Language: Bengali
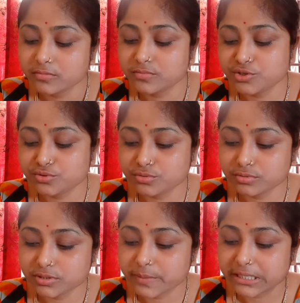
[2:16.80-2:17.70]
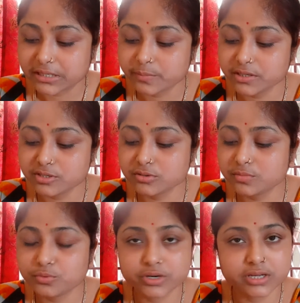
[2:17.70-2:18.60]
মিষ্টু যে ব্যথা পেয়েছিল
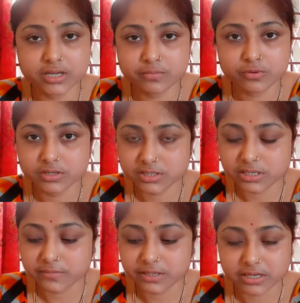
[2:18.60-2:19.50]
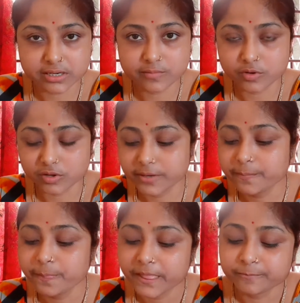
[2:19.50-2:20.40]
পড়ে গিয়ে বলেছিলাম এর আগে ব্লগে
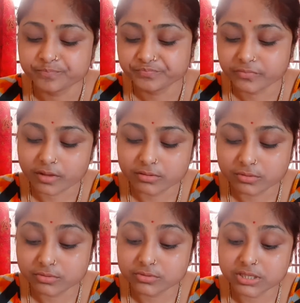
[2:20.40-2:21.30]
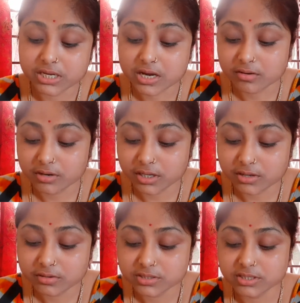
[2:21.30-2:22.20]
তো সেই কারণে
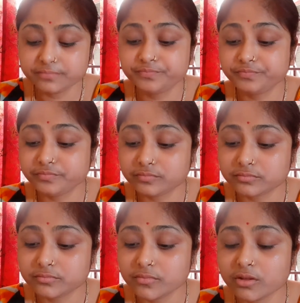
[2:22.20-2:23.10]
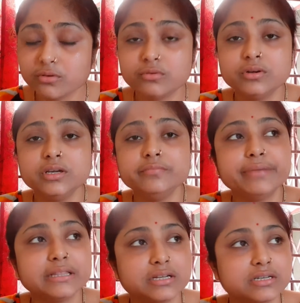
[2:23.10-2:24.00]
কি হয়েছে ওই
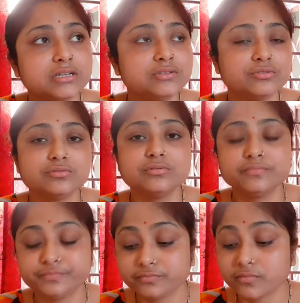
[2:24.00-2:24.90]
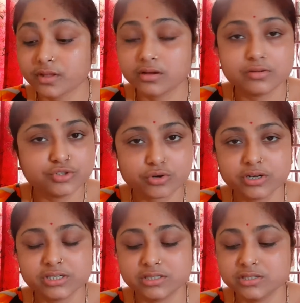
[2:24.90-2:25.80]
ব্যথাটার জন্য জ্বর
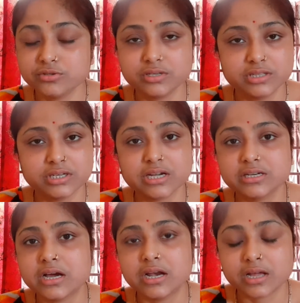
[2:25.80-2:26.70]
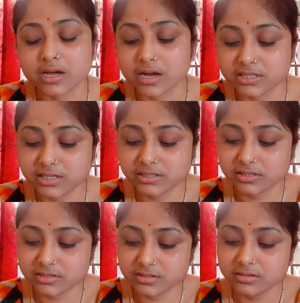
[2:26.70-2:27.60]
এসেছে জ্বরের থেকে একটা হালকা কাশি এসেছে